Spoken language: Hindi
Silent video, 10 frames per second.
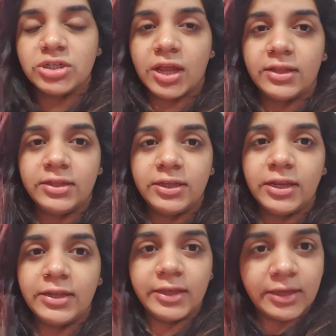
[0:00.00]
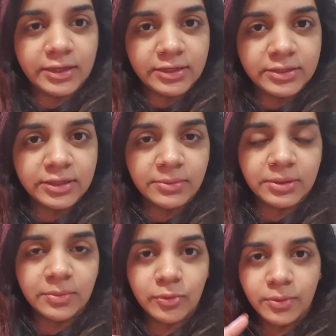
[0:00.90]
शादी के लिए ये ख़रीदना है
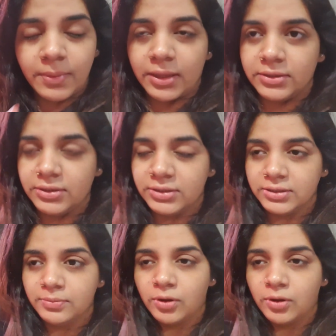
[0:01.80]
मतलब कोई बात नहीं थी